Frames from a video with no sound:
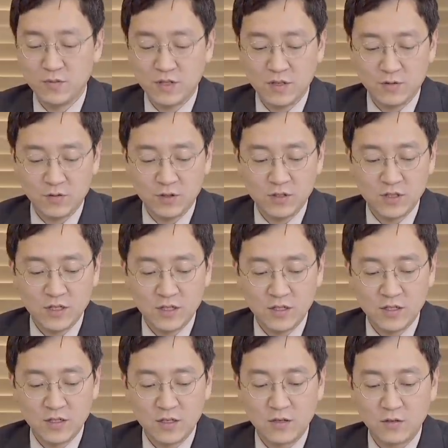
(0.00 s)
이렇게
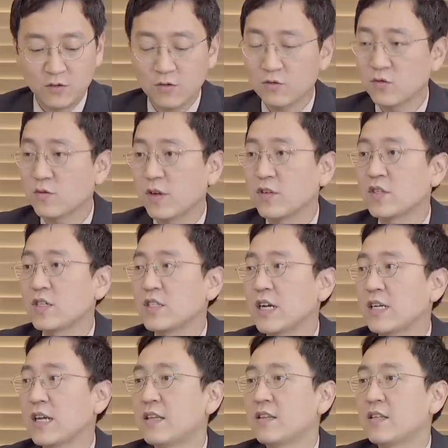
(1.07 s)
굉장히 그러니까 좀 괜찮지
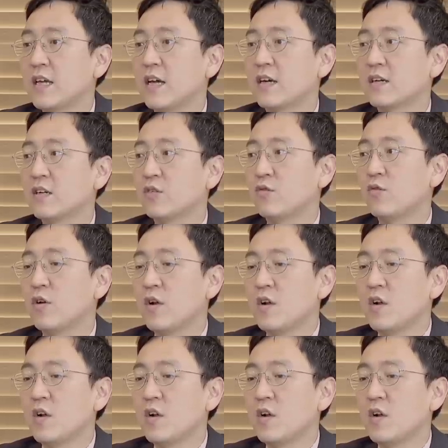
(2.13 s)
않겠느냐 그리고